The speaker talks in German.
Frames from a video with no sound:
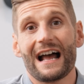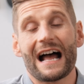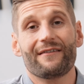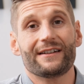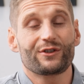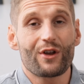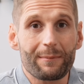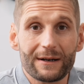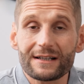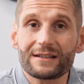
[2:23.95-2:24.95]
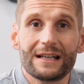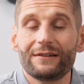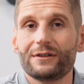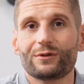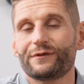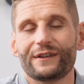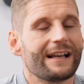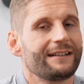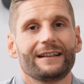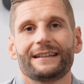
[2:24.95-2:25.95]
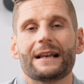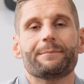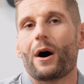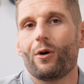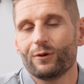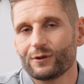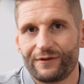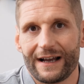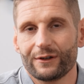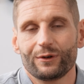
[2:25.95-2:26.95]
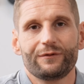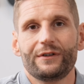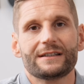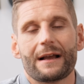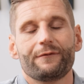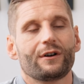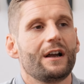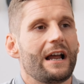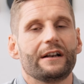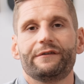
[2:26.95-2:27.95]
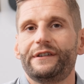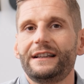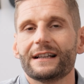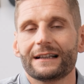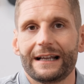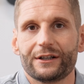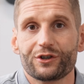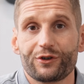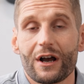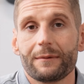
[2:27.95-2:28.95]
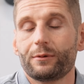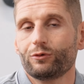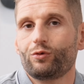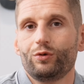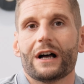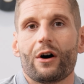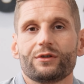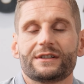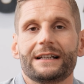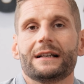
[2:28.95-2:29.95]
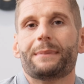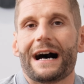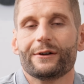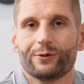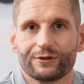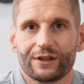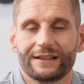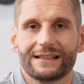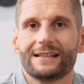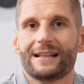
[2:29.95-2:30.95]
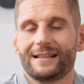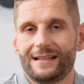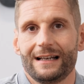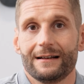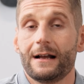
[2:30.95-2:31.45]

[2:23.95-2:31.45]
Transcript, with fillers: Aber als körperliches Ziel willst du vielleicht einen Bauch loswerden oder willst einfach einen fitten athletischen Körper und gut aussehen in der Badehose. Das ist dein Ziel.